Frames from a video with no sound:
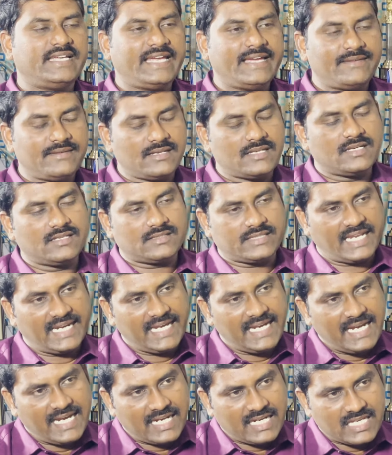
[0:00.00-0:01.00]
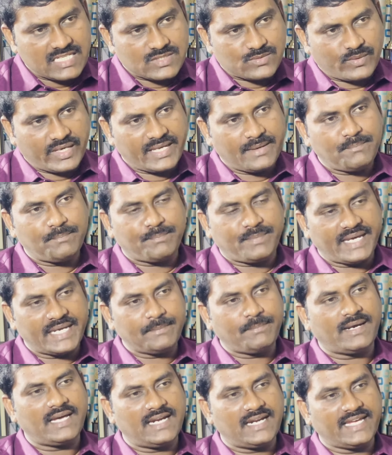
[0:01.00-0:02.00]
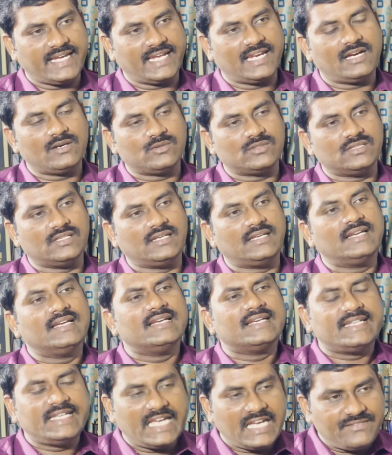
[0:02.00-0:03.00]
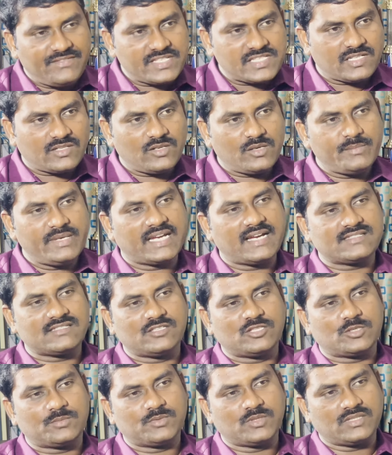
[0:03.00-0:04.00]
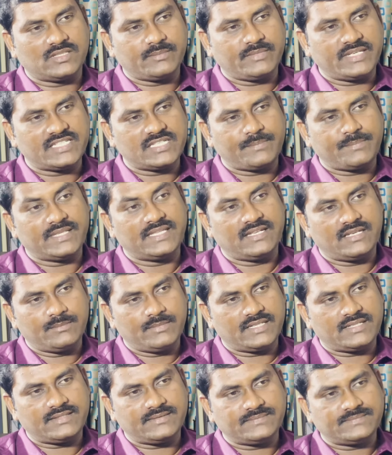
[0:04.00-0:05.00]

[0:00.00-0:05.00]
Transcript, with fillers: ఏ తెలంగాణ స్వయం పరిపాలన ఎలా ఉంది ఏ విషయంలో మీకు అసంతృప్తి ఉంది మీరు చెప్పిన దాన్ని బట్టి